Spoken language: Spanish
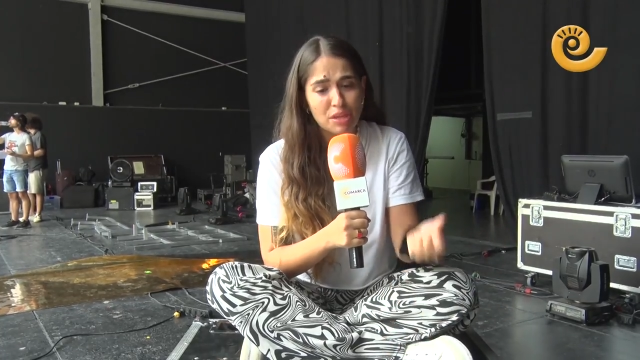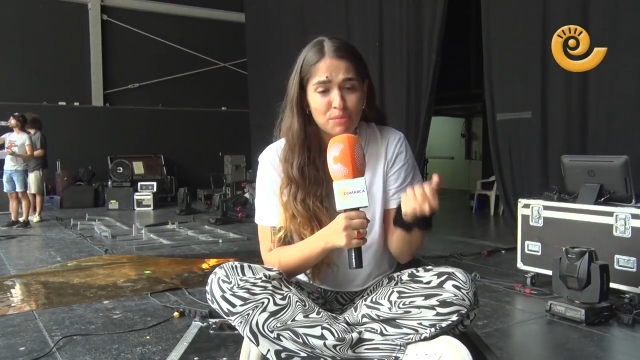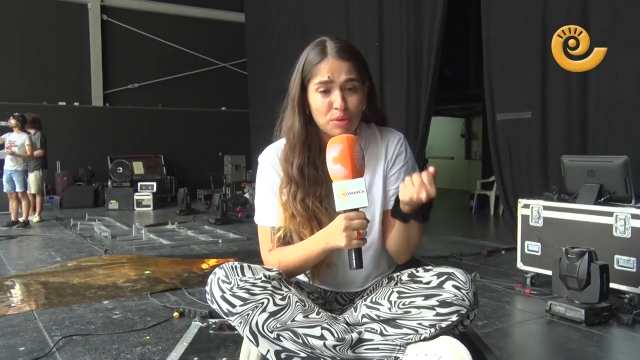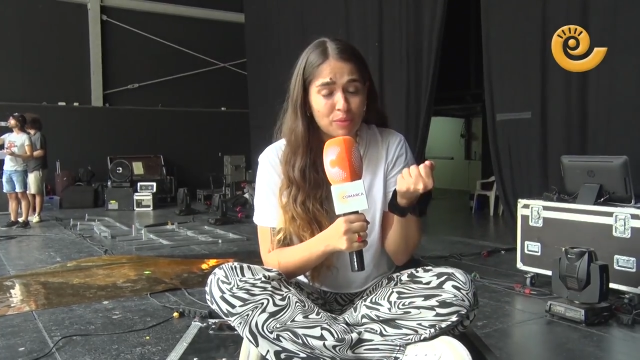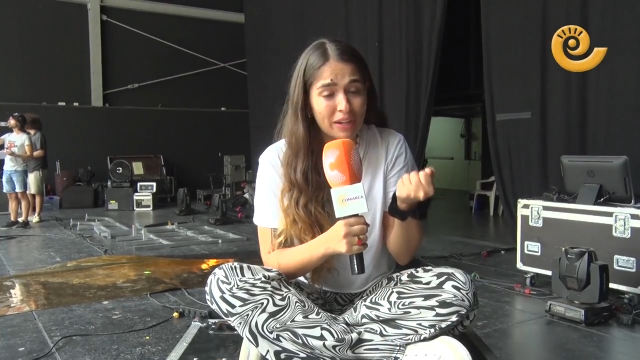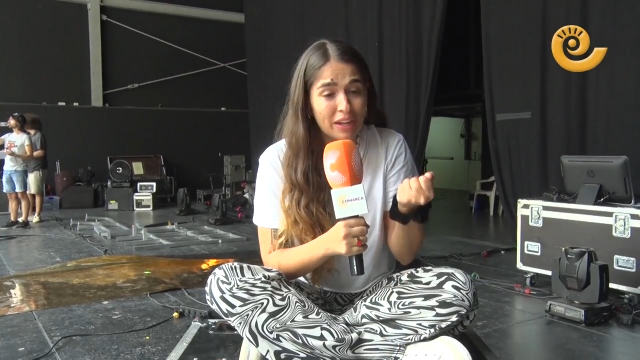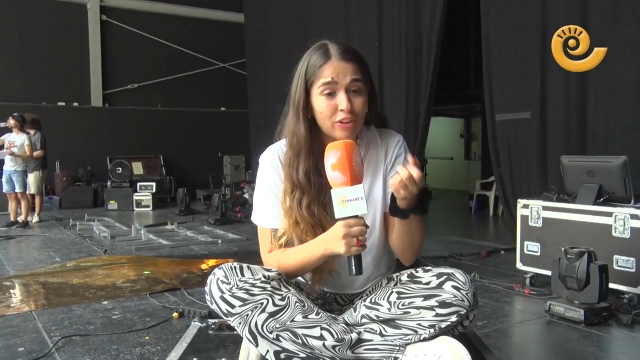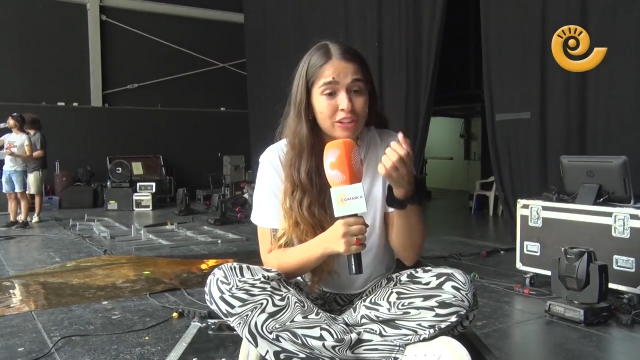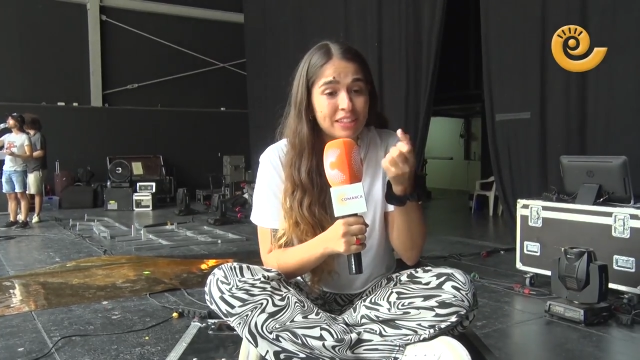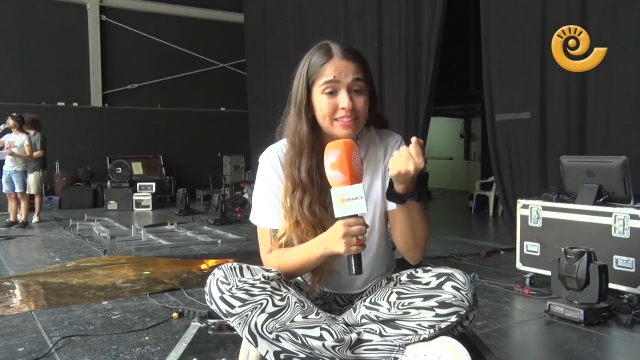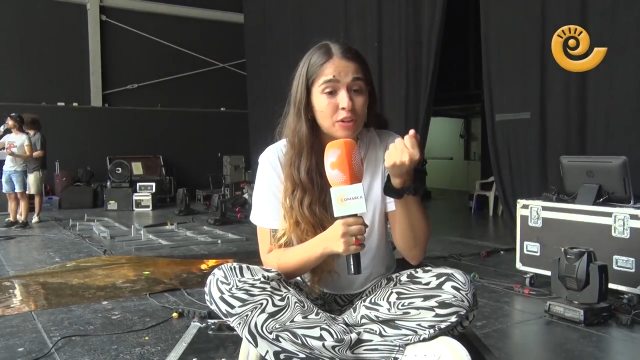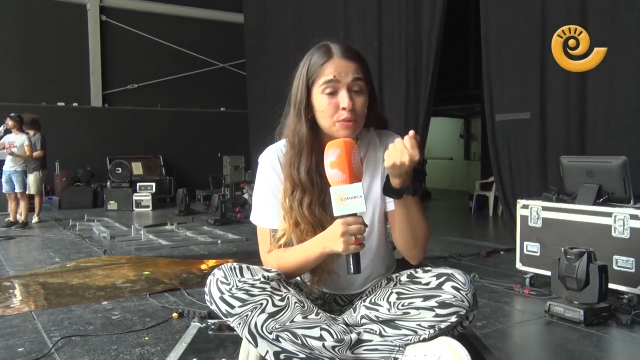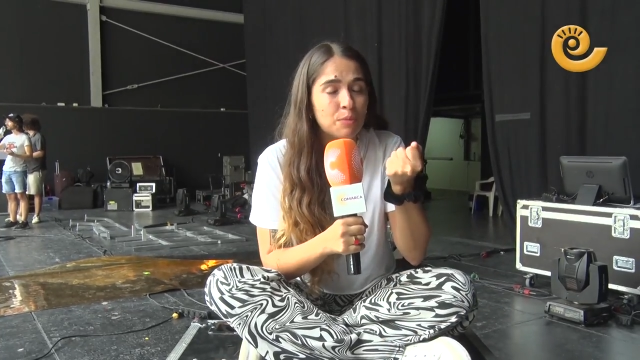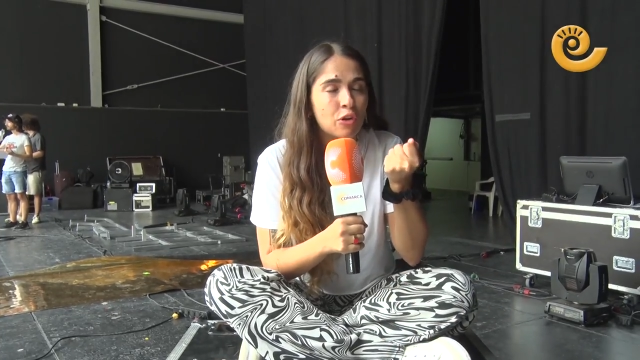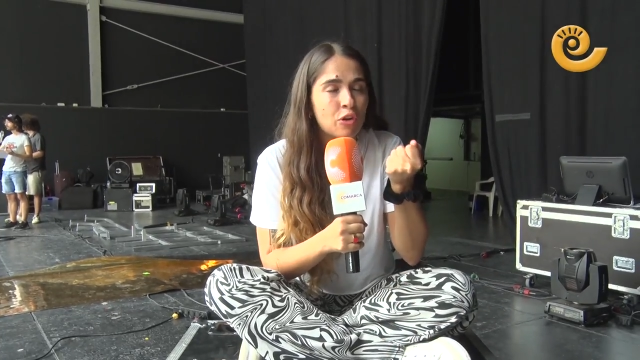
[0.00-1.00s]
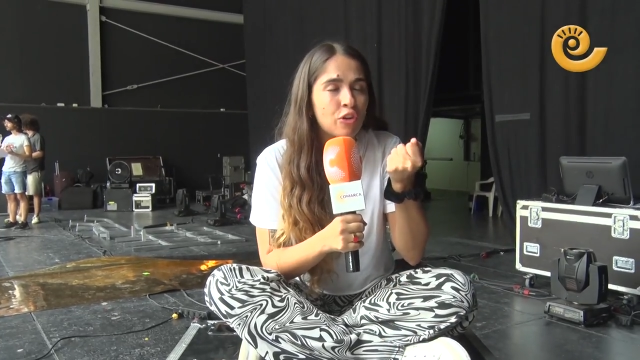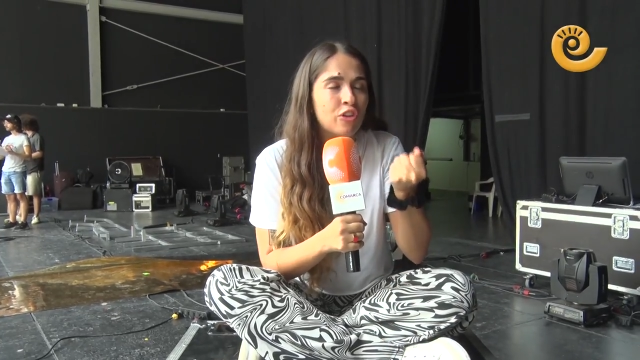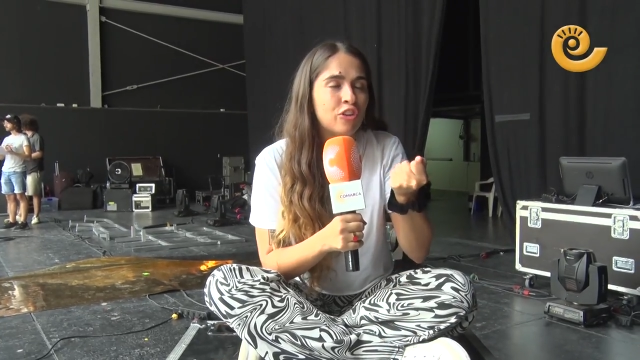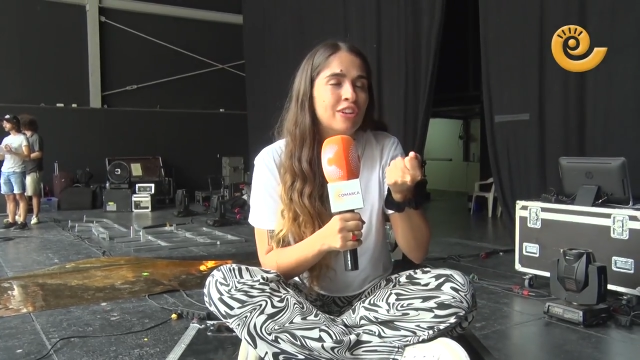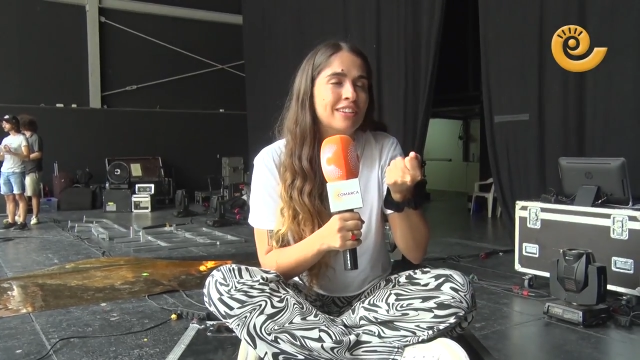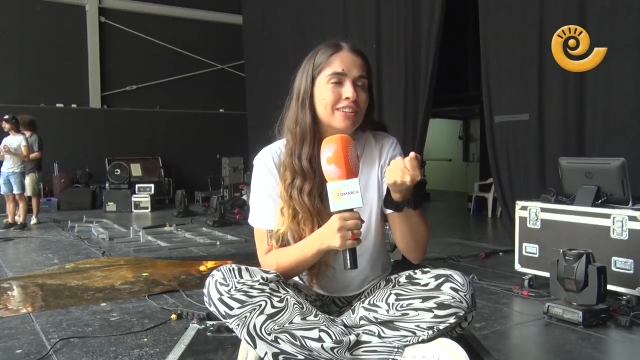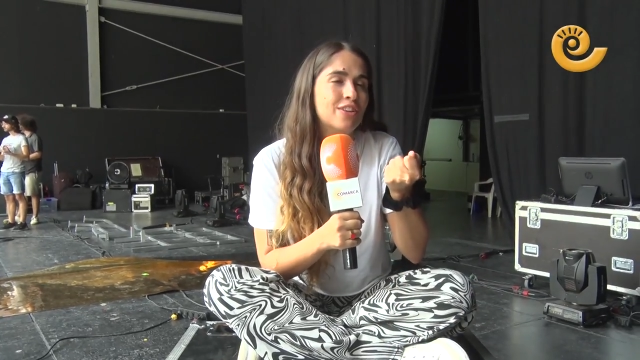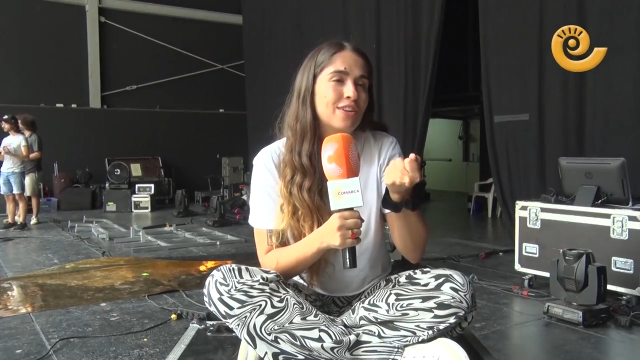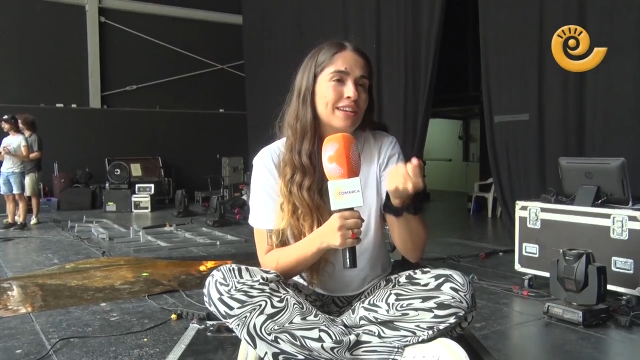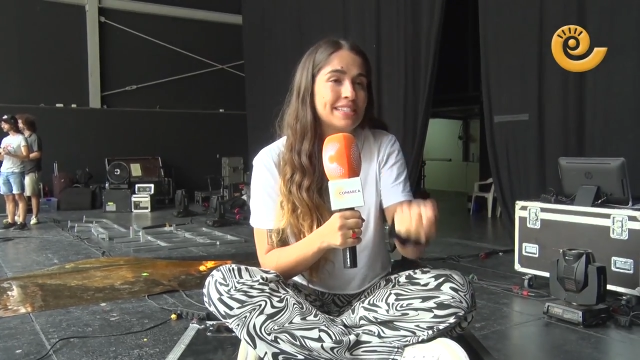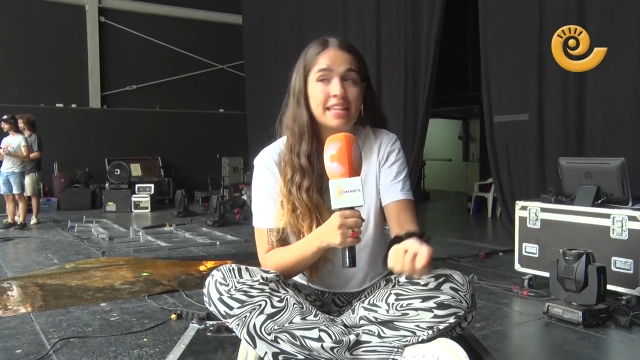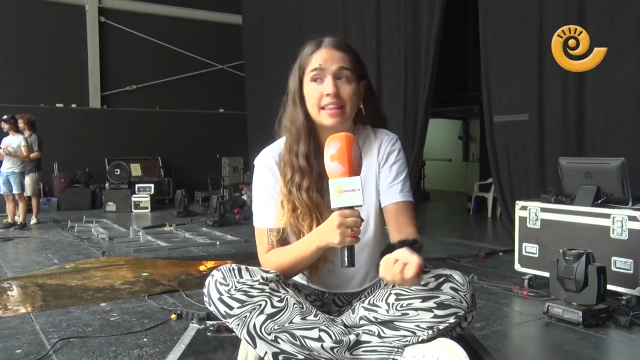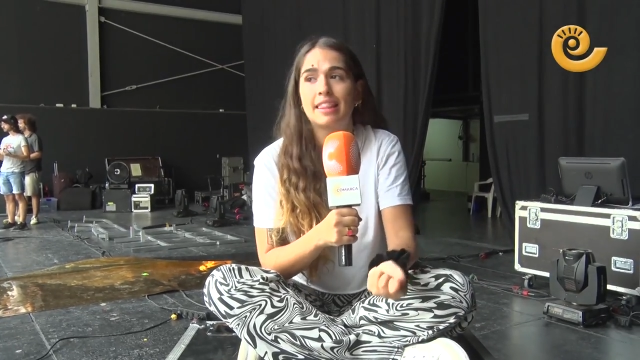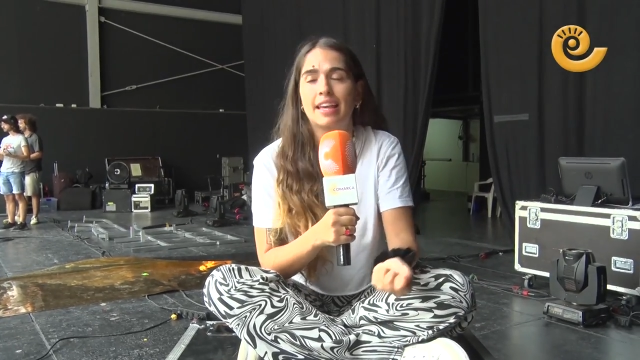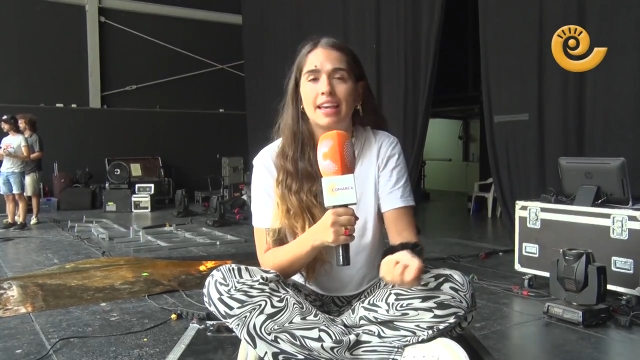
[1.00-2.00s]
volver a conectar un poco con, la
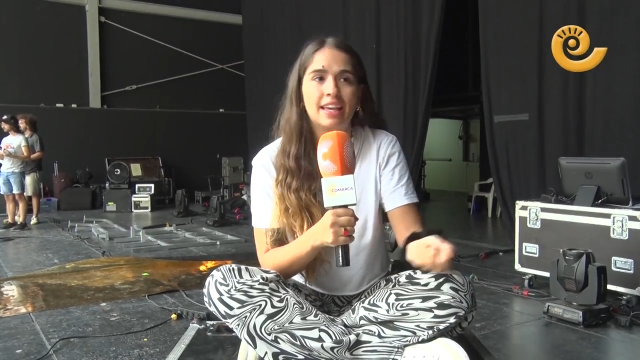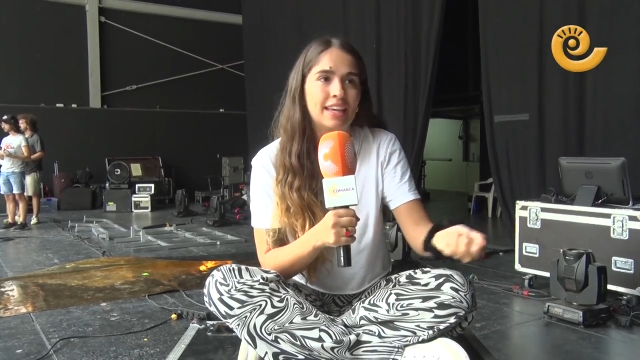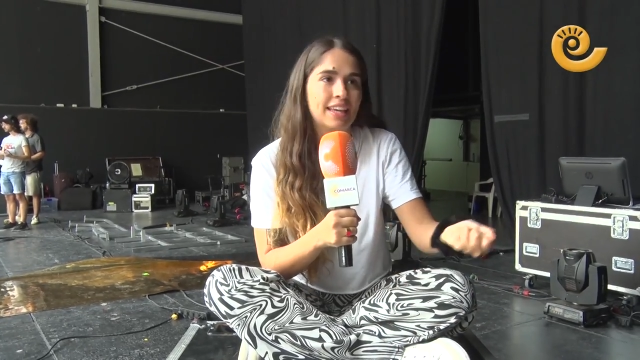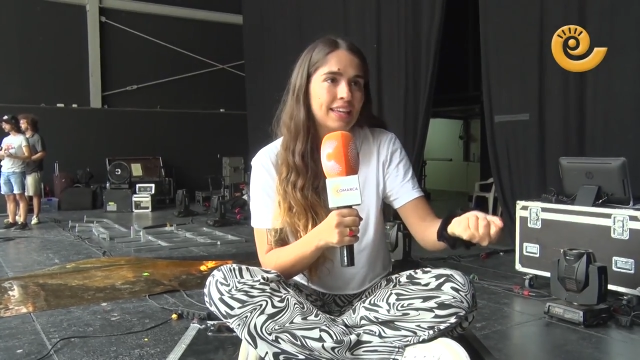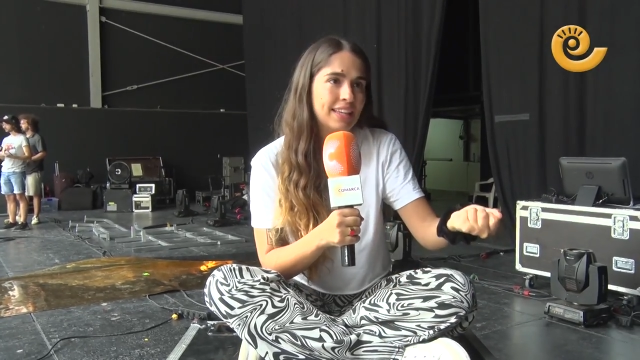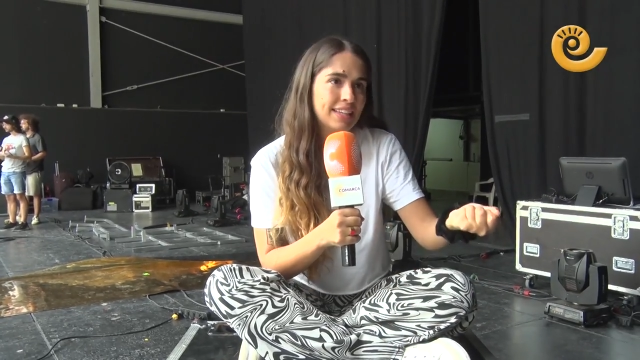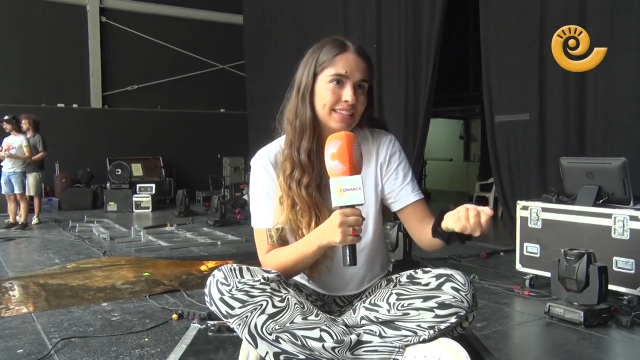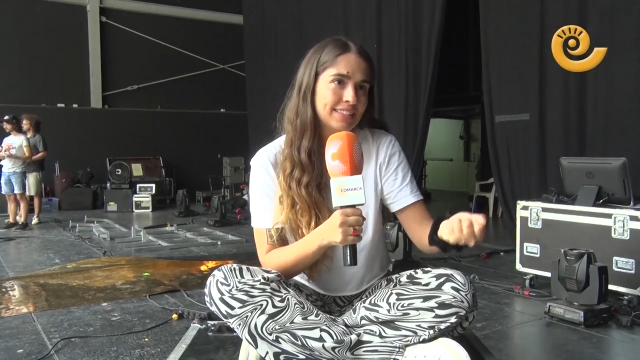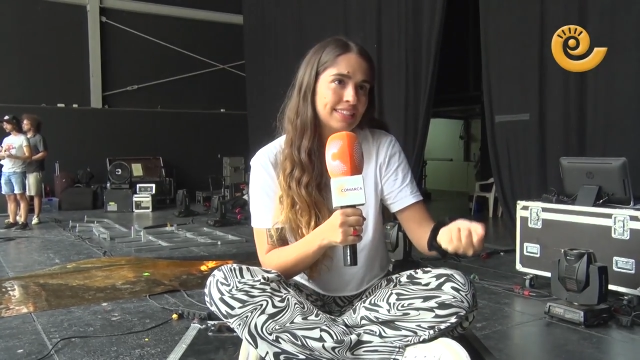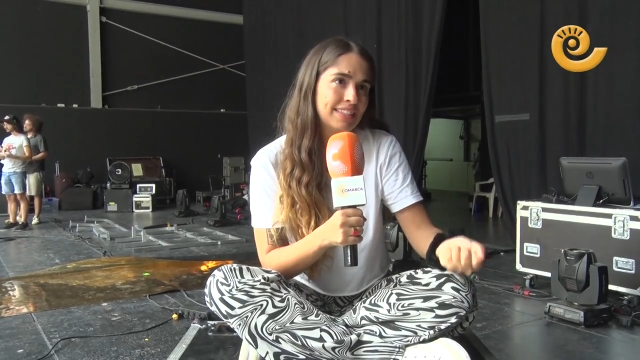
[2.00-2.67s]
esencia que,